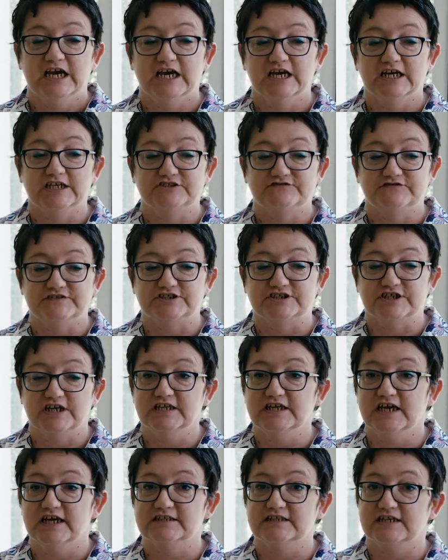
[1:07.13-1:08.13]
e,
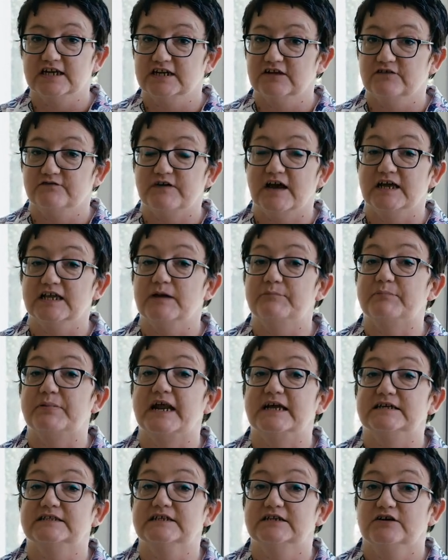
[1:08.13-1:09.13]
ćwiczenia, trenowania,
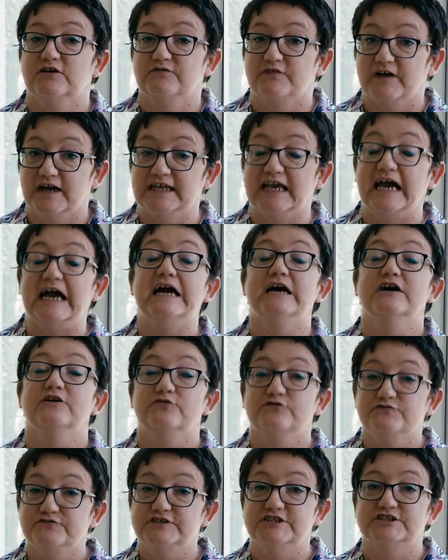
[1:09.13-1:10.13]
praktykowania
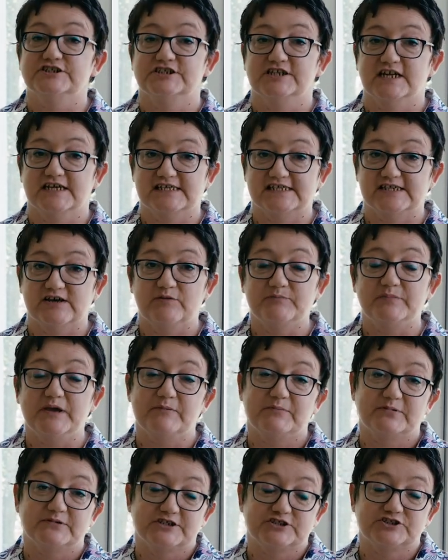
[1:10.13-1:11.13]
również na
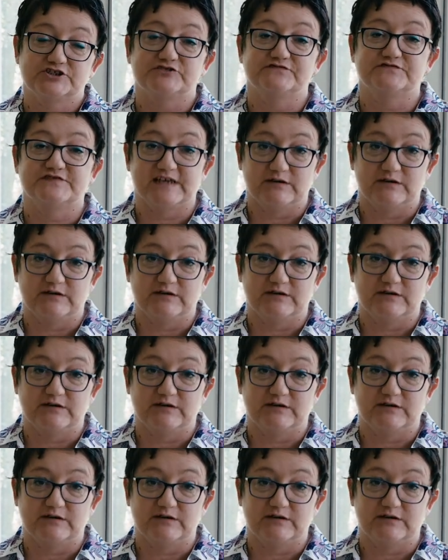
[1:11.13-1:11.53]
sobie, bo też w